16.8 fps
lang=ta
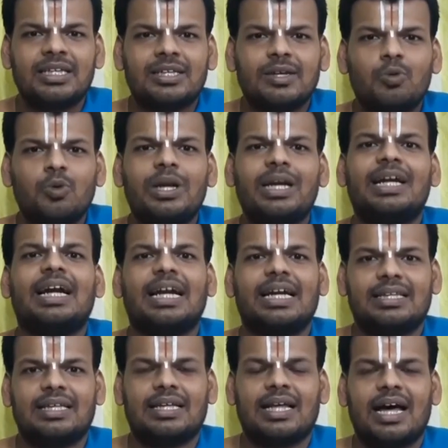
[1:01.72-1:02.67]
இந்த ஊரில்
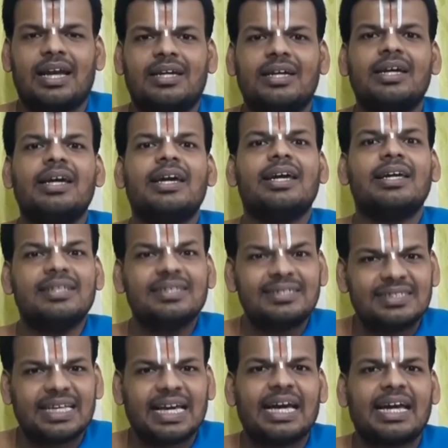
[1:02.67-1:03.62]
கிடைத்ததால் இது
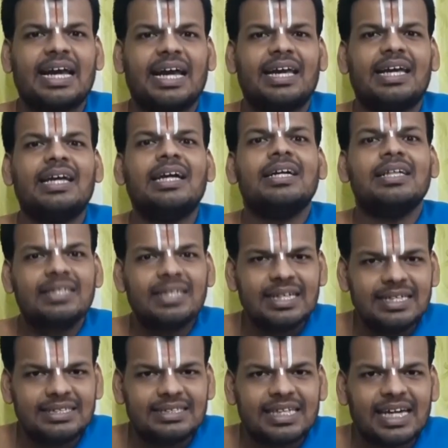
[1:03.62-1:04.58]
சேரை
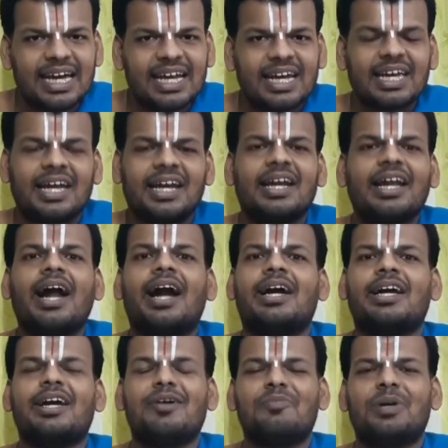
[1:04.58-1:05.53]
திருச்சேரை என்றே
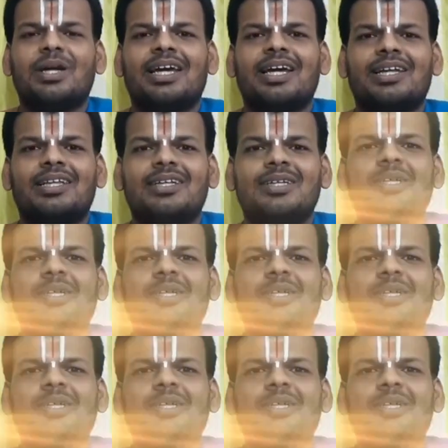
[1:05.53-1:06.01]
அழைக்கப்படுகிறது